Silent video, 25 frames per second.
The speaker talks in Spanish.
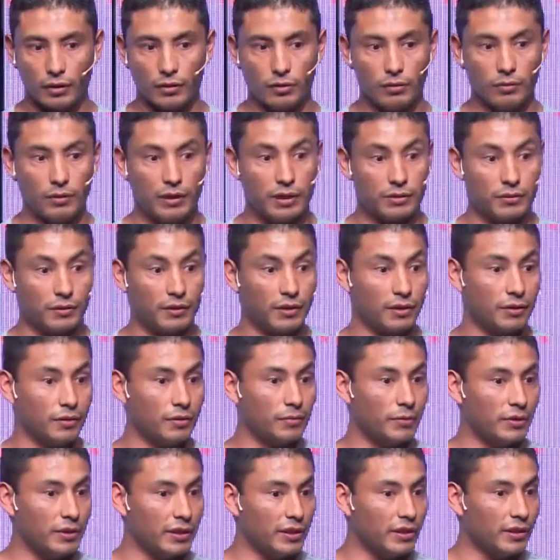Tuve la suerte de
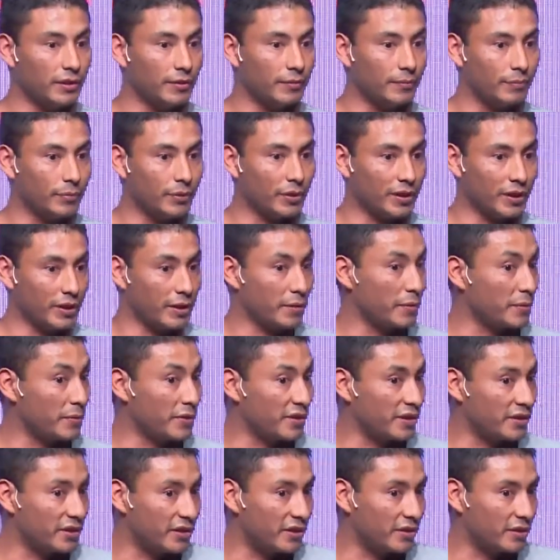no morir por querer
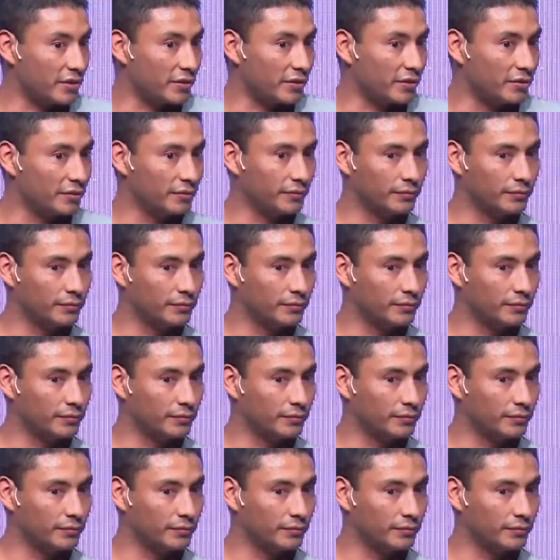vivir distinto.